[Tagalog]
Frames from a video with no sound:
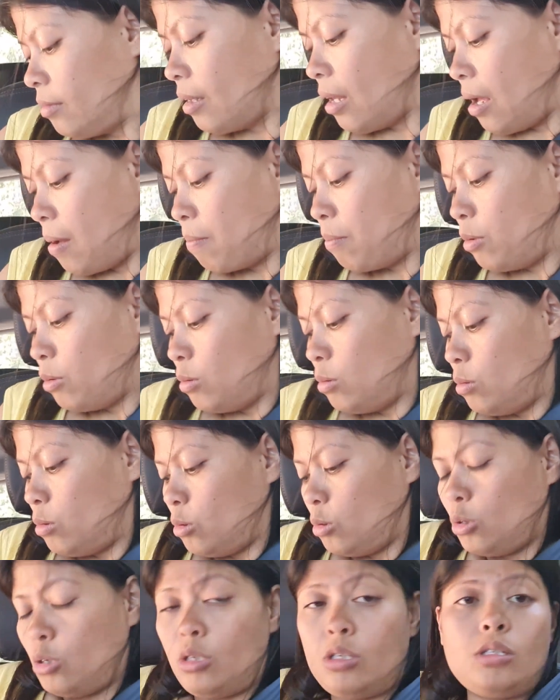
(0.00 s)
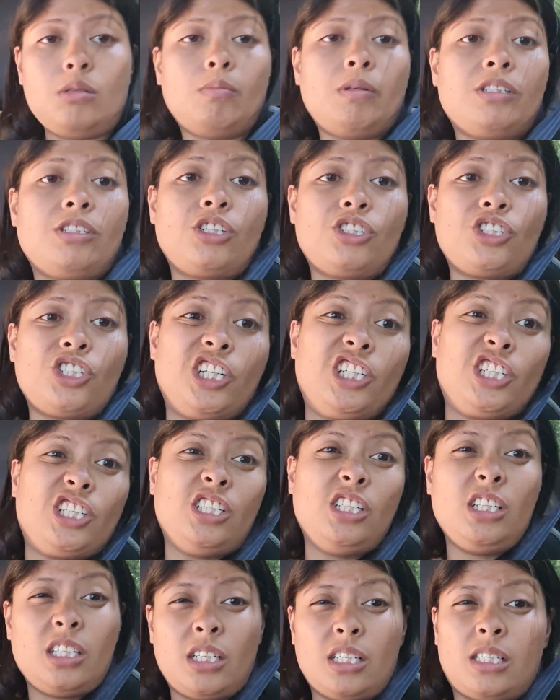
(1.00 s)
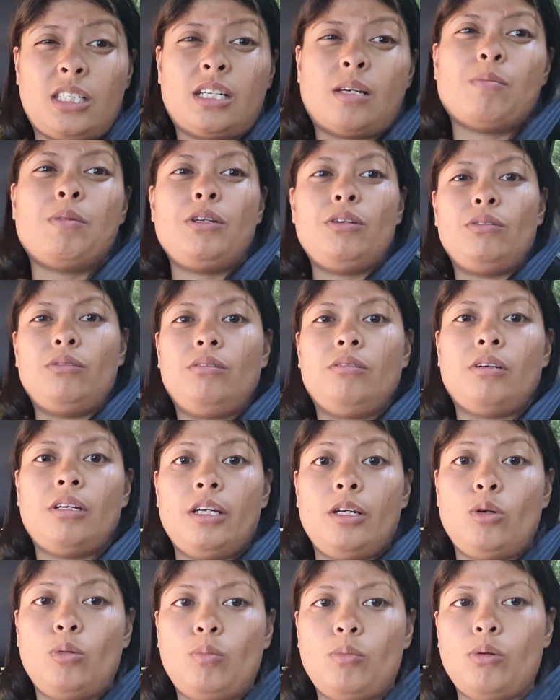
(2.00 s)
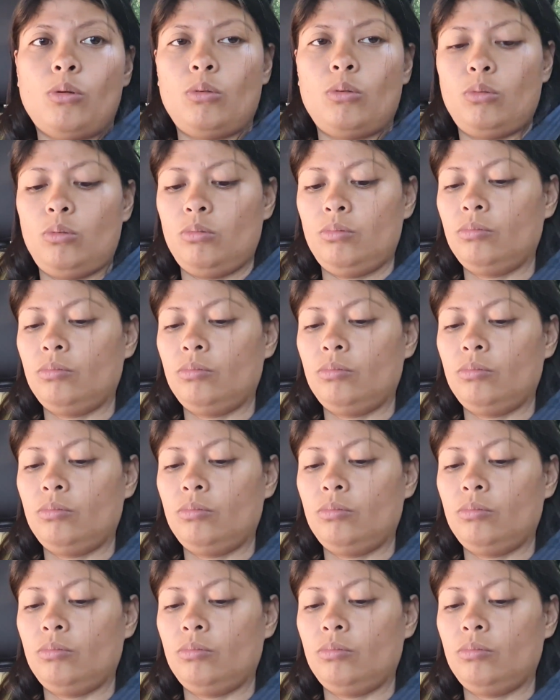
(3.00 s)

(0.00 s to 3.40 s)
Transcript: Tapos, mag-charge din kasi kami nung ikoplo.